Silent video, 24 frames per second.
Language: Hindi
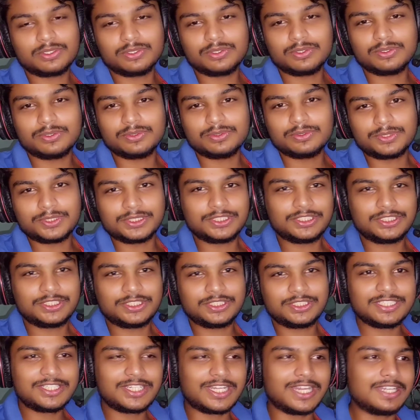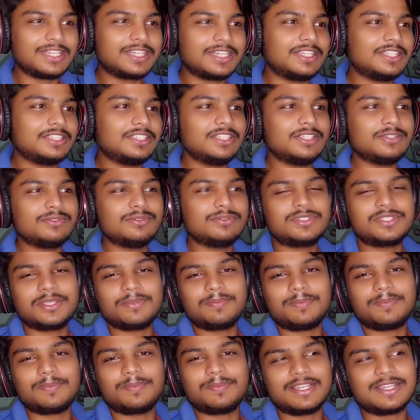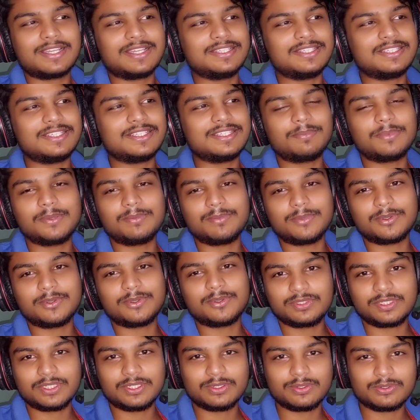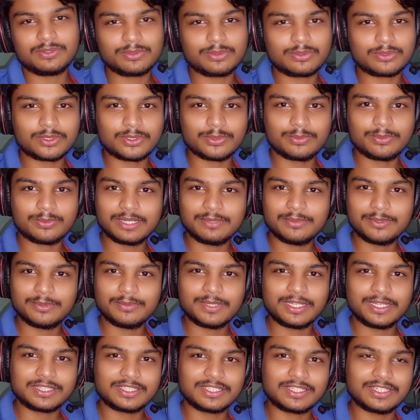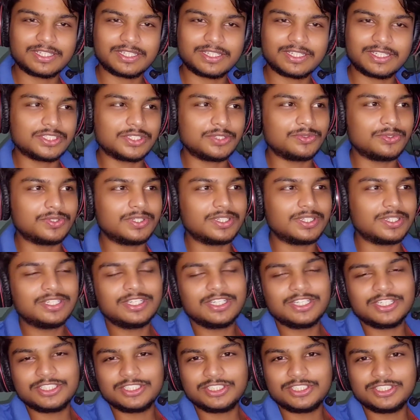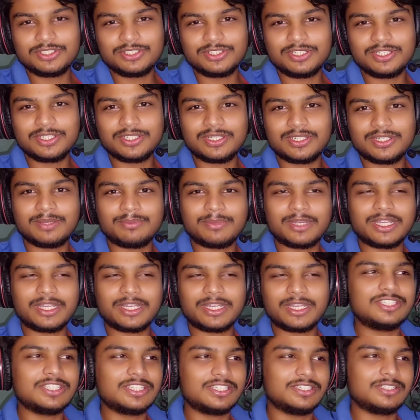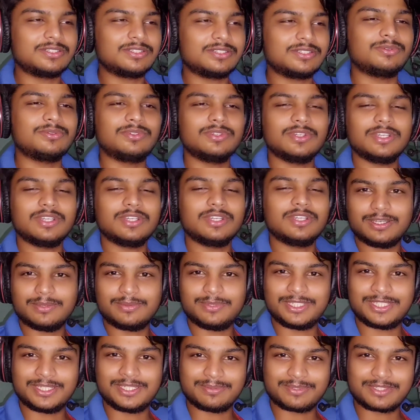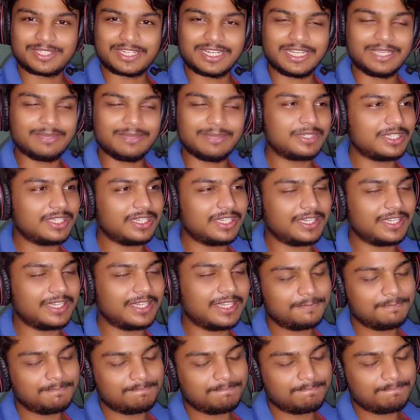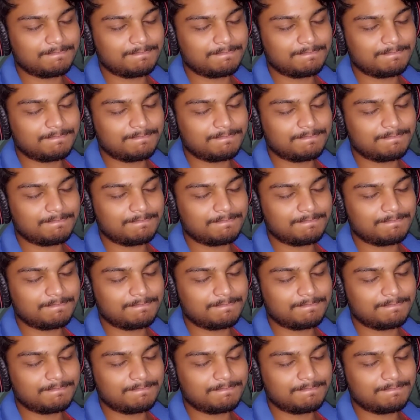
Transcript: तो चलिए स्टार्ट करते हैं उससे पहले गए यहाँ पे मैं उन तीन लोगों के बारे में बात करना चाहूँगा जिन्होंने हमारे चैनल को अभी सब्सक्राइब किया है